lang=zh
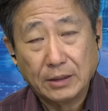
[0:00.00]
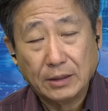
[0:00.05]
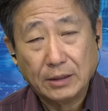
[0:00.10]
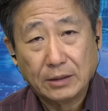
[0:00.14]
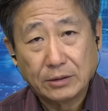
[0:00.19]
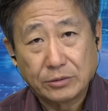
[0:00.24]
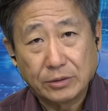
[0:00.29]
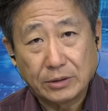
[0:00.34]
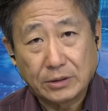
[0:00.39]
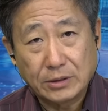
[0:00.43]

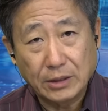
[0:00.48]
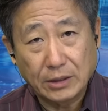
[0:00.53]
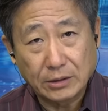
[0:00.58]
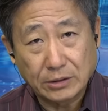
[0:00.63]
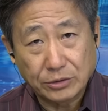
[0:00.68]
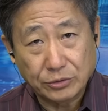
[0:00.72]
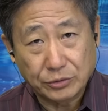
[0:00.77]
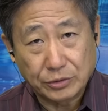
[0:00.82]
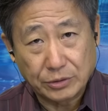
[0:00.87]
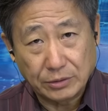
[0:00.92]
所以这个
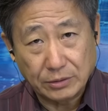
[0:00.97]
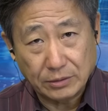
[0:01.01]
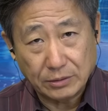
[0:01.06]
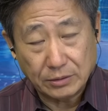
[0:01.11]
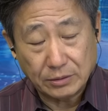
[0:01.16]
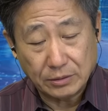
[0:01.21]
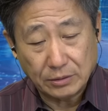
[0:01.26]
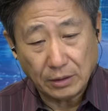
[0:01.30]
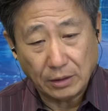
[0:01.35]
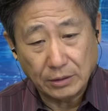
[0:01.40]
就是
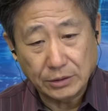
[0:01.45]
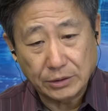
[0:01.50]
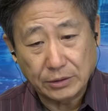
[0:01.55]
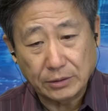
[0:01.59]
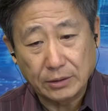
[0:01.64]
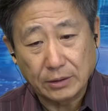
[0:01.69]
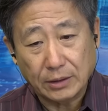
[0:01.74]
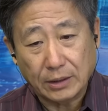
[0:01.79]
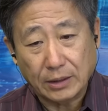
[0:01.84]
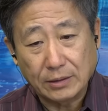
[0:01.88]
当时
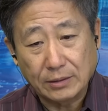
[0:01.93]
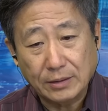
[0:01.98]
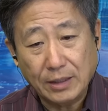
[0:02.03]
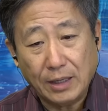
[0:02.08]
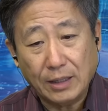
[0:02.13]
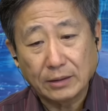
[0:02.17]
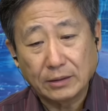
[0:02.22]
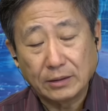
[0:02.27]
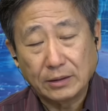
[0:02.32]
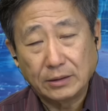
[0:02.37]
的很
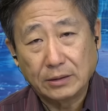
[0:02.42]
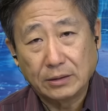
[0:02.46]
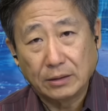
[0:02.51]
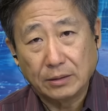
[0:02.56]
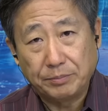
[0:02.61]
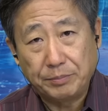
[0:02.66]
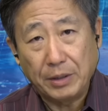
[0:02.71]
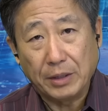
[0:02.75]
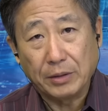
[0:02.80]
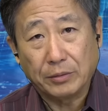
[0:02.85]
大的一个
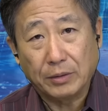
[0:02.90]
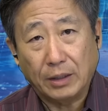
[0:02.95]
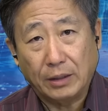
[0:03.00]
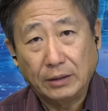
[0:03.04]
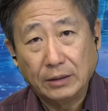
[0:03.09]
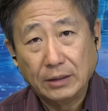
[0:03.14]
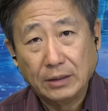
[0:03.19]
变化。